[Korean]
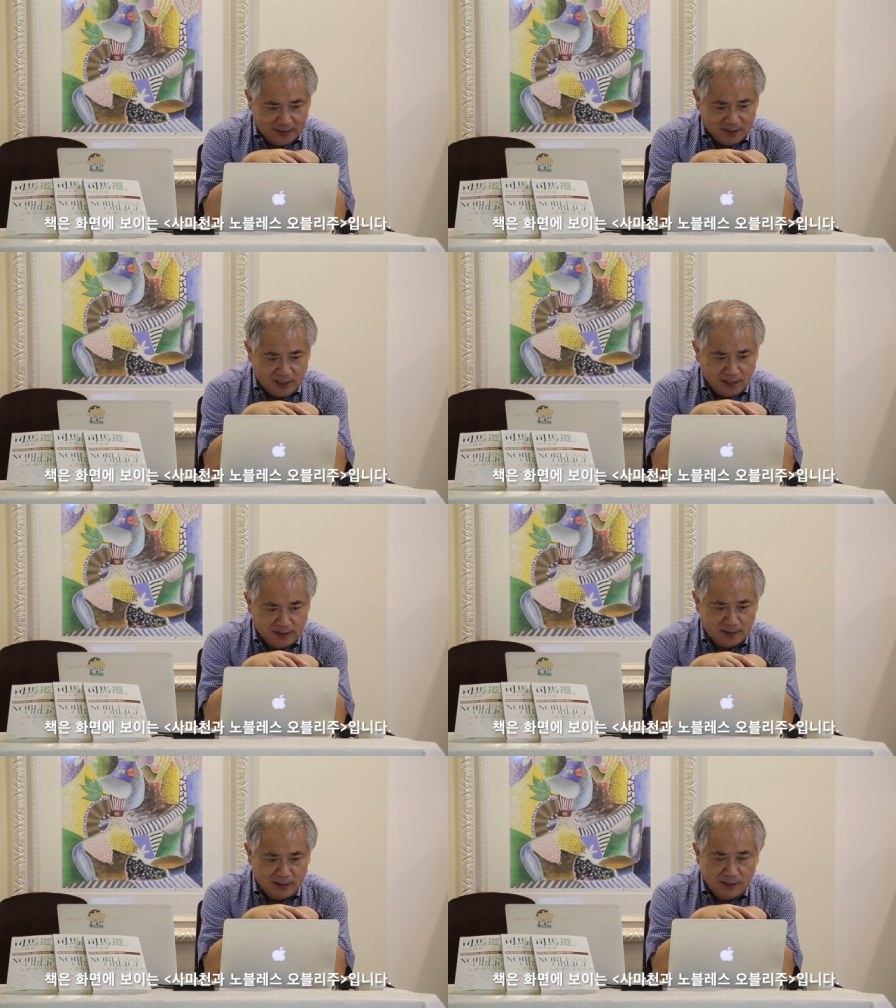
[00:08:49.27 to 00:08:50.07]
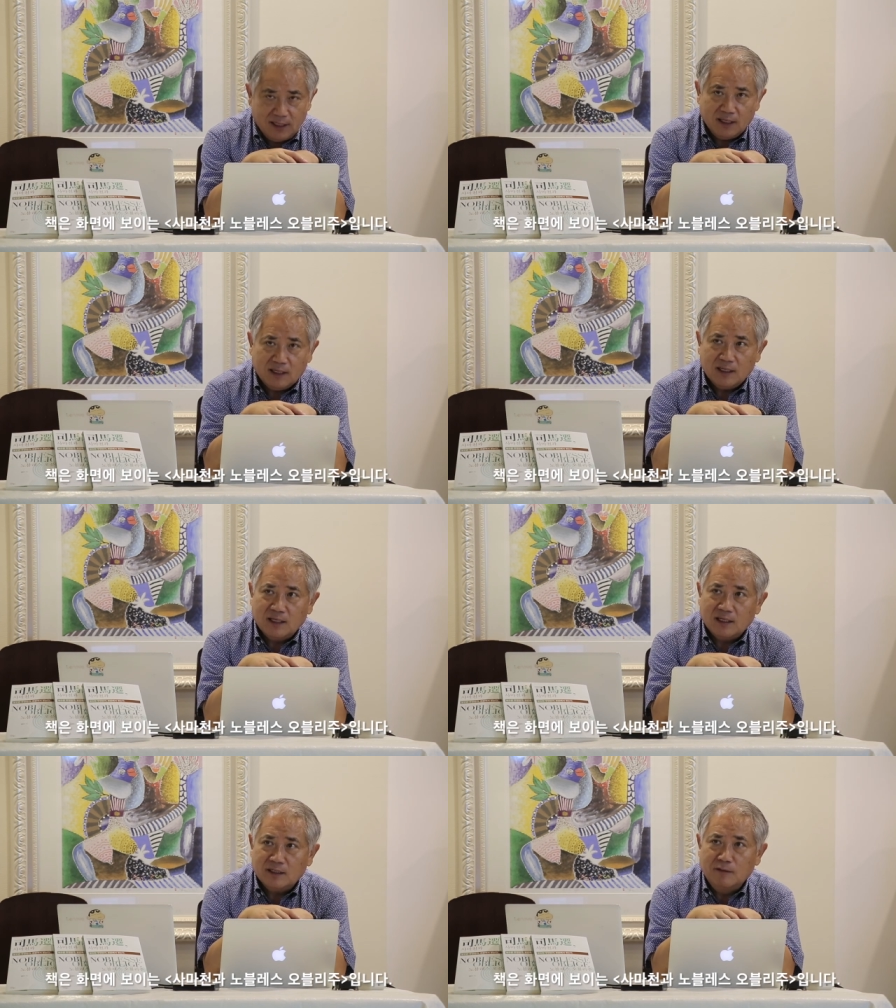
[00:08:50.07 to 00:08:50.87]
책을
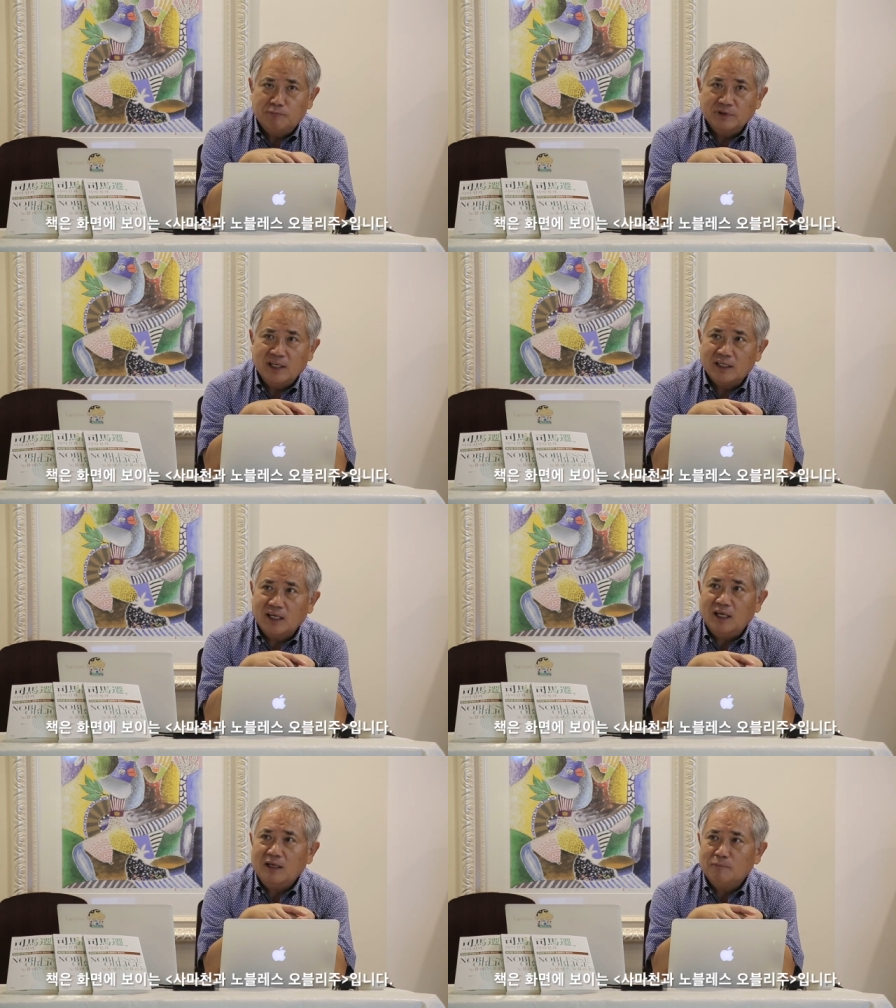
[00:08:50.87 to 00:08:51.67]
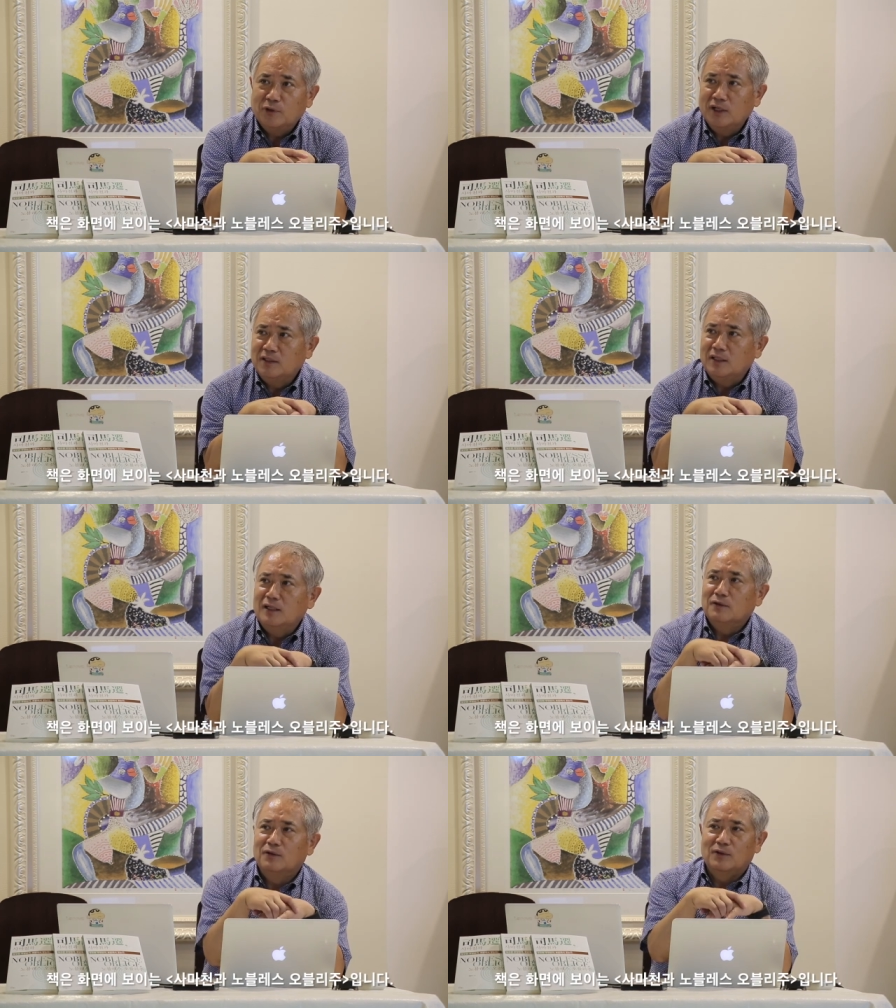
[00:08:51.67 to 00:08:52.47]
10분에게
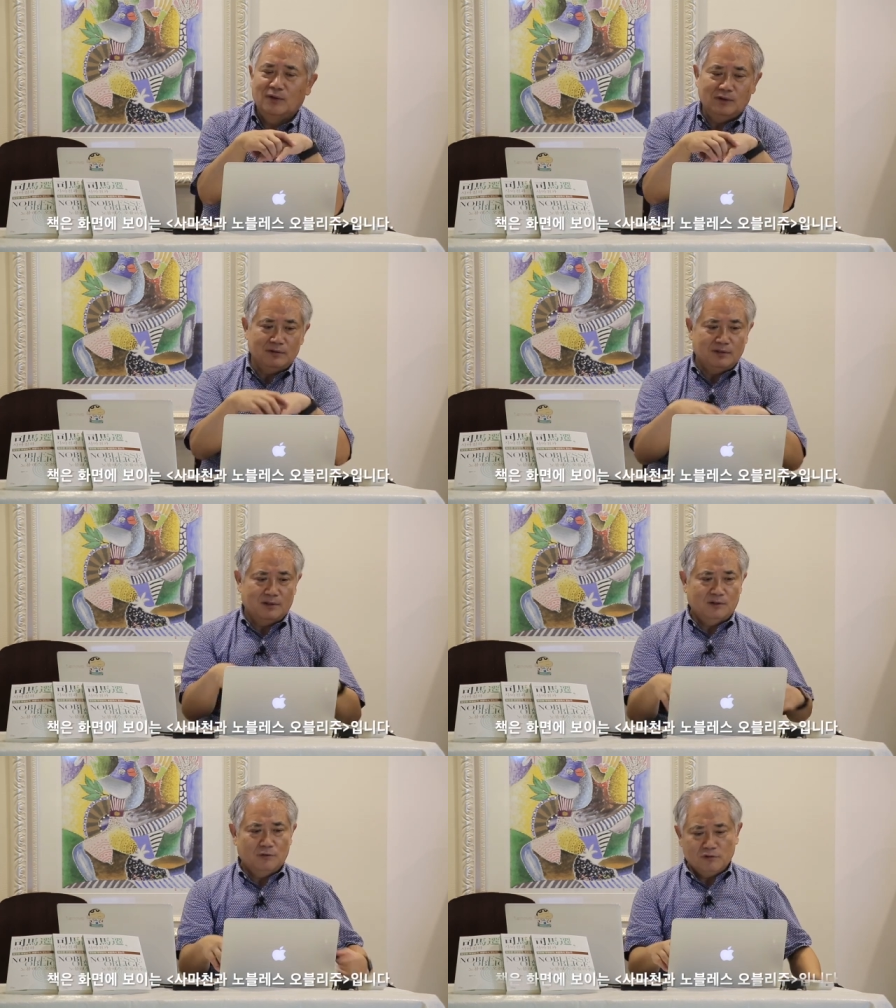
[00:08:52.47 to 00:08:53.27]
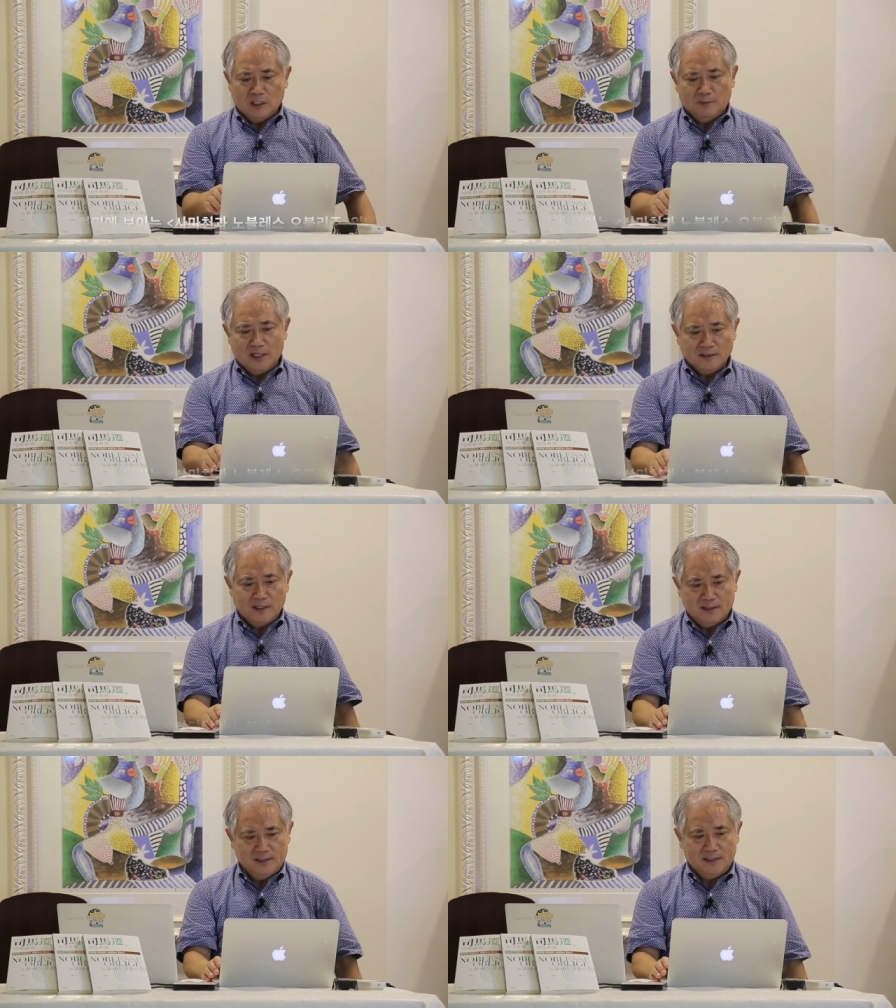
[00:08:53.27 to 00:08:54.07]
보내드리는 걸로 독후감
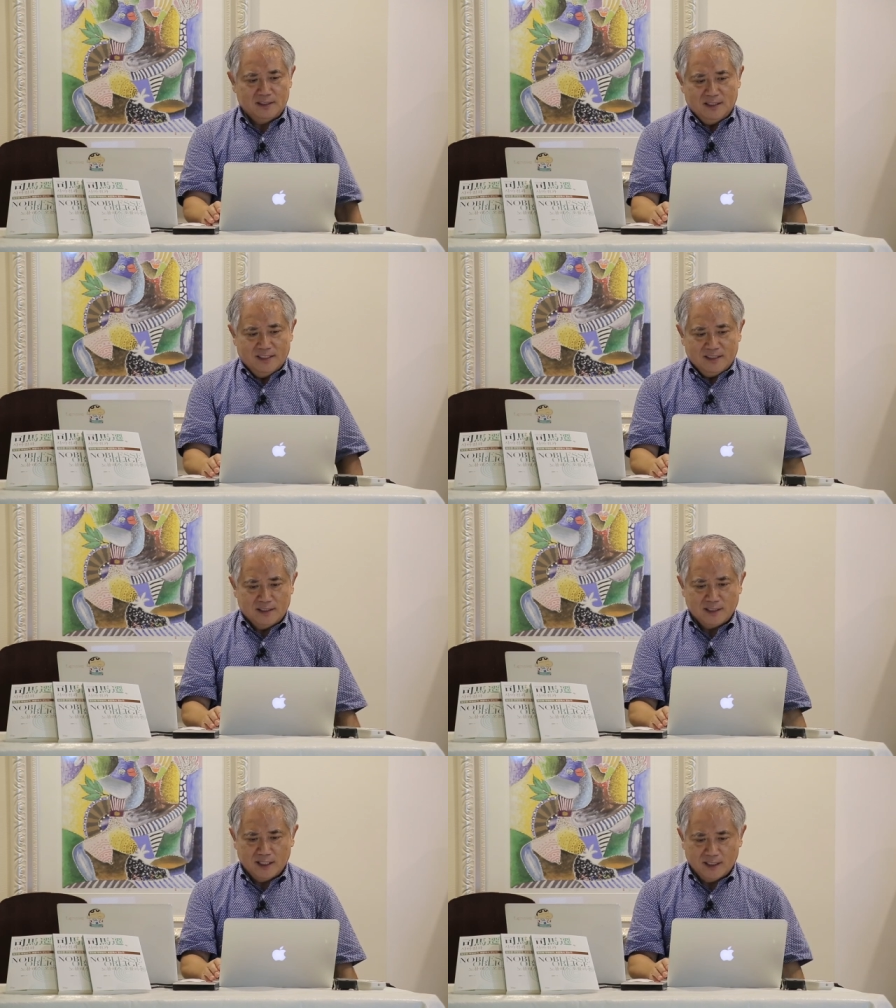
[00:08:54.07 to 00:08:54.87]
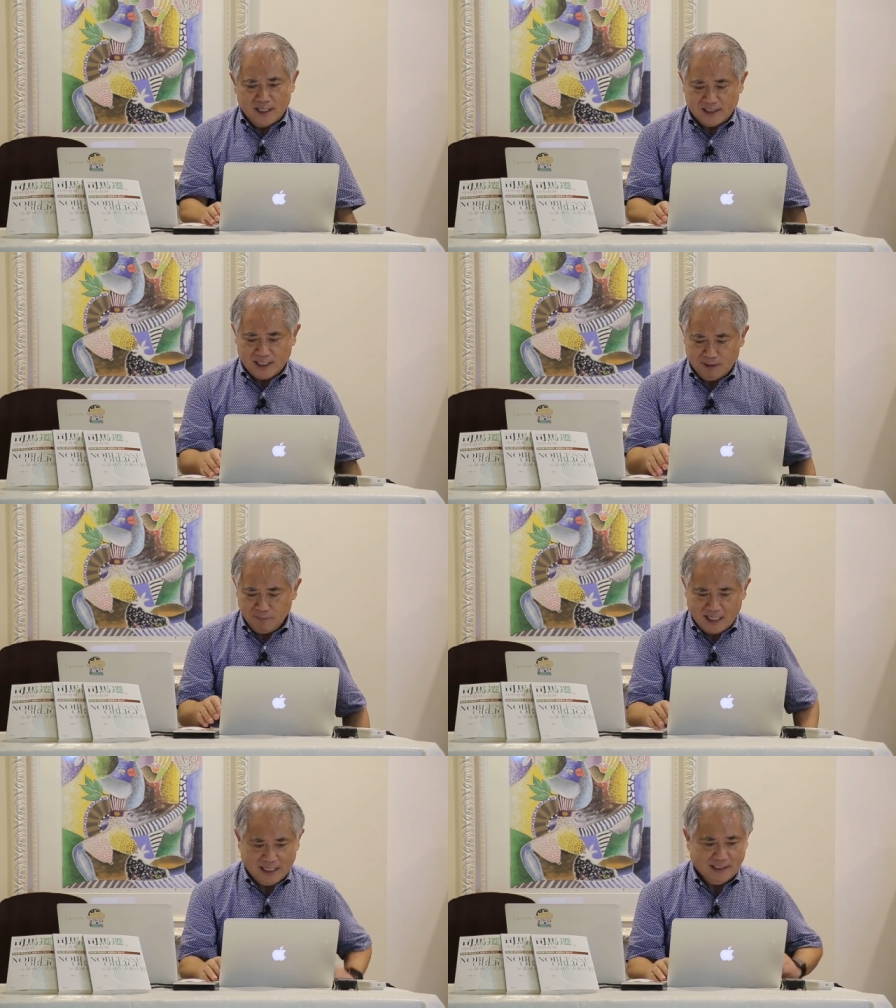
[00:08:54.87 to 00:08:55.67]
행사를 진행을 할까
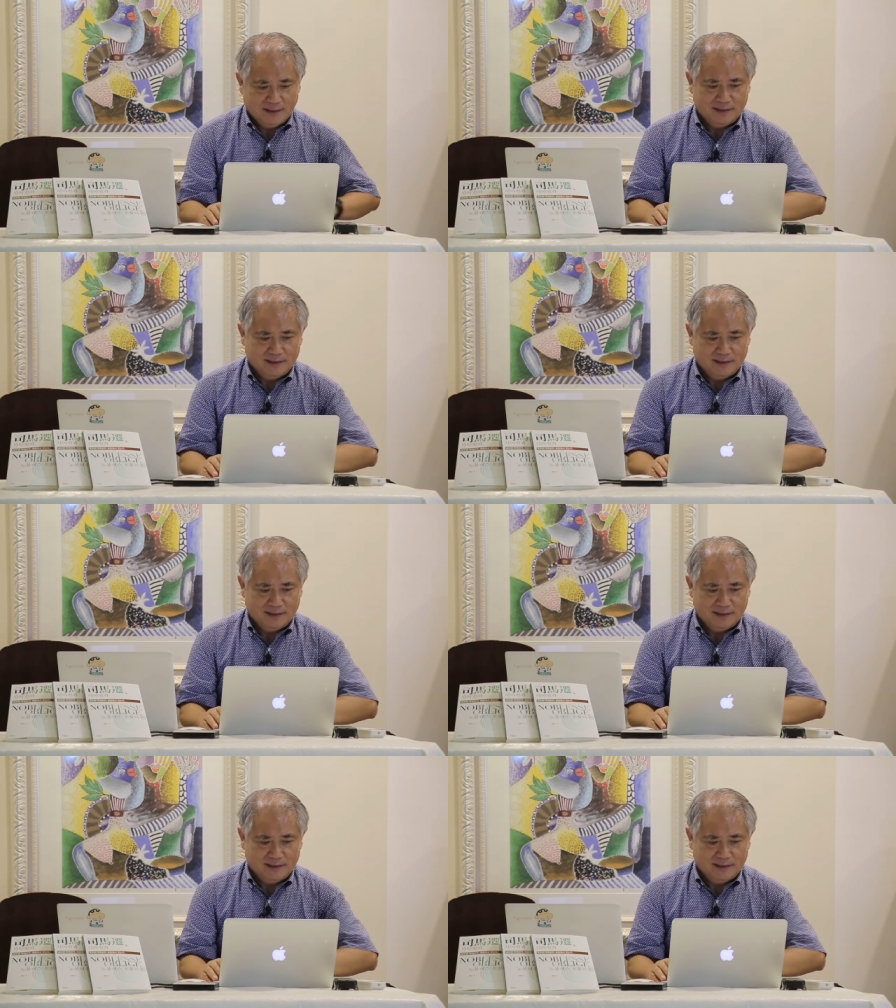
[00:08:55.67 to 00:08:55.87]
합니다.